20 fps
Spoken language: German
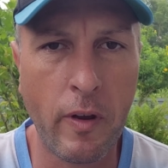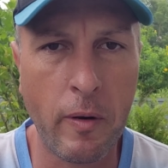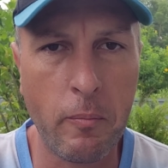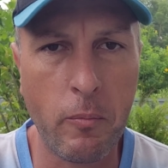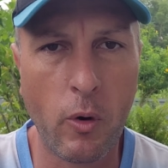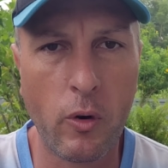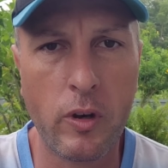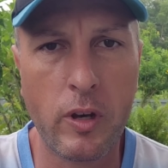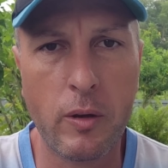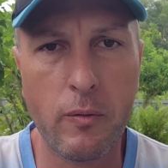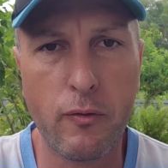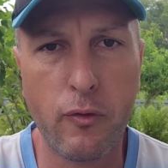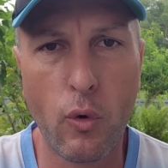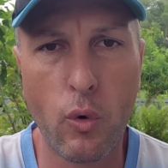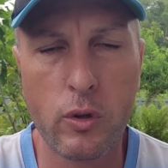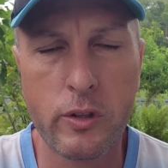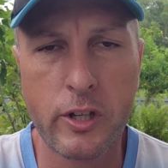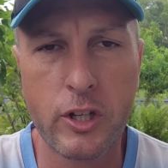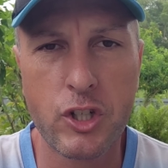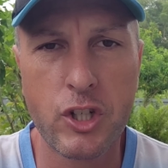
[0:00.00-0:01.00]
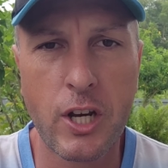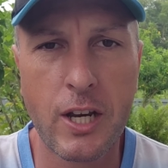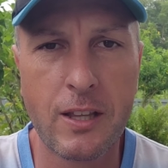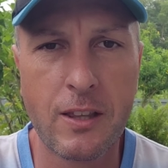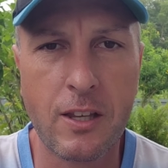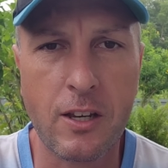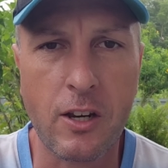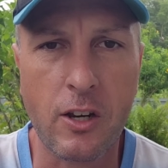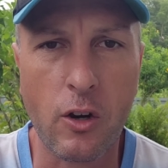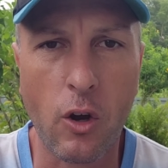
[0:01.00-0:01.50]
wenn man im
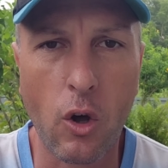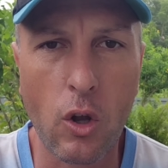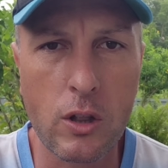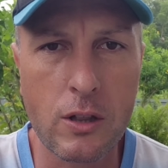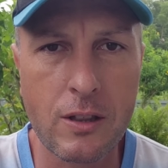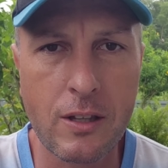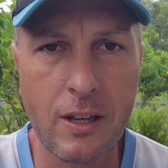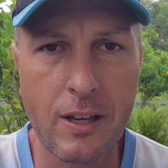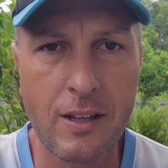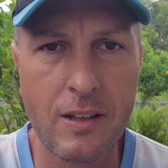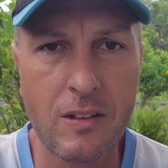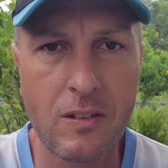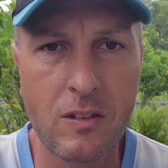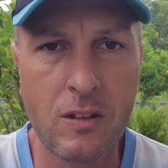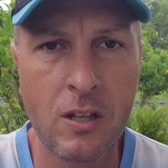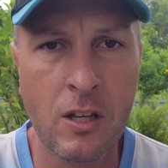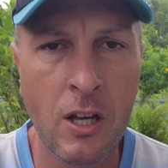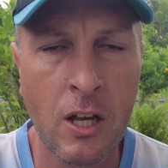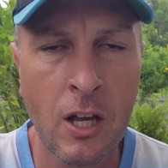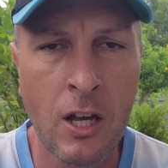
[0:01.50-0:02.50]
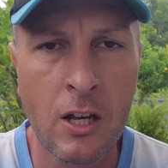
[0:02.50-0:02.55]
fortgeschrittenen Alter ist.